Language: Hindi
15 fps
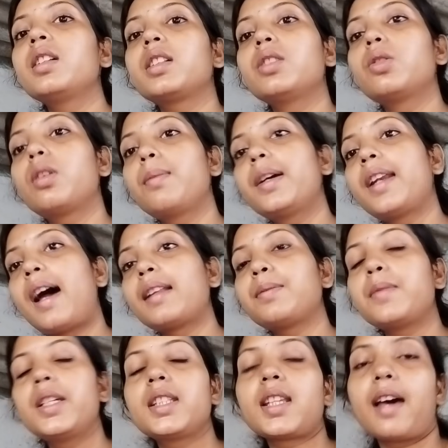क्योंकि मैं
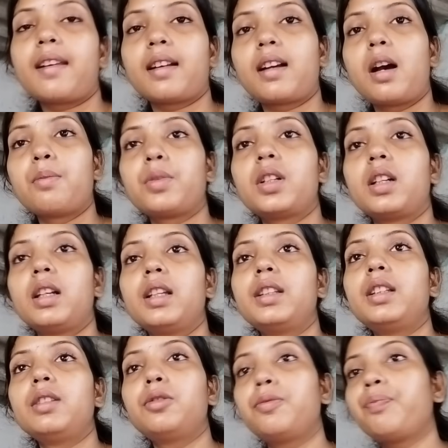रात में ही सारा काम कर
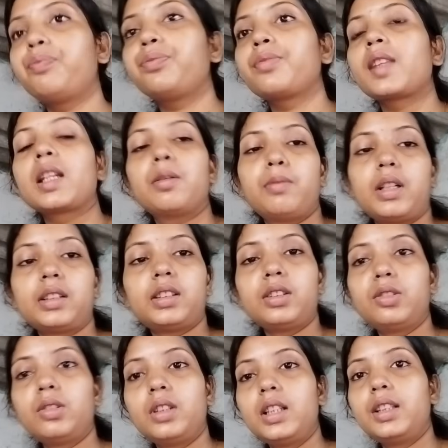लेती हूँ
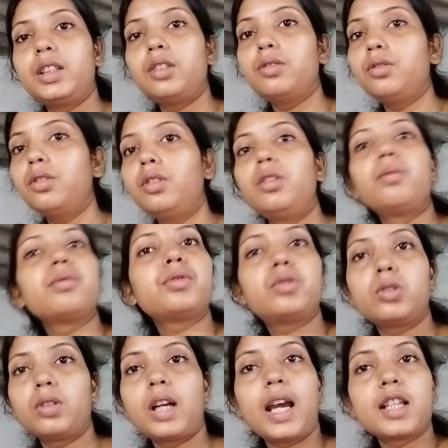बर्तन धो देती हूँ
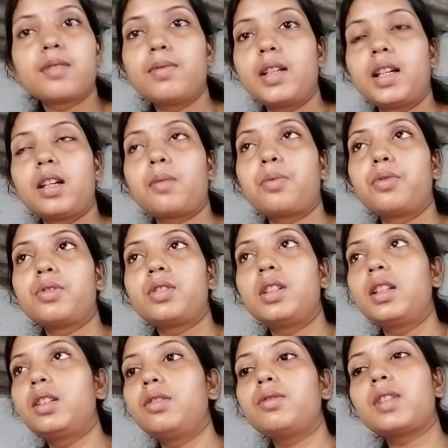गैस वगैरह पहुँच
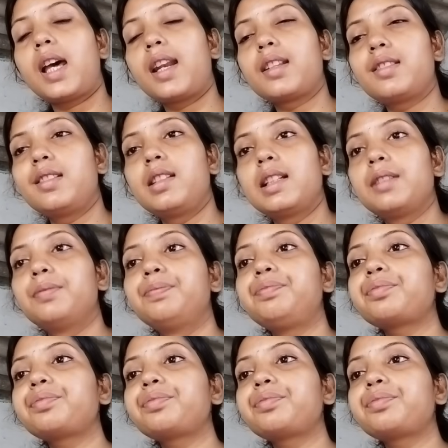देती हूँ सारा चीज़ें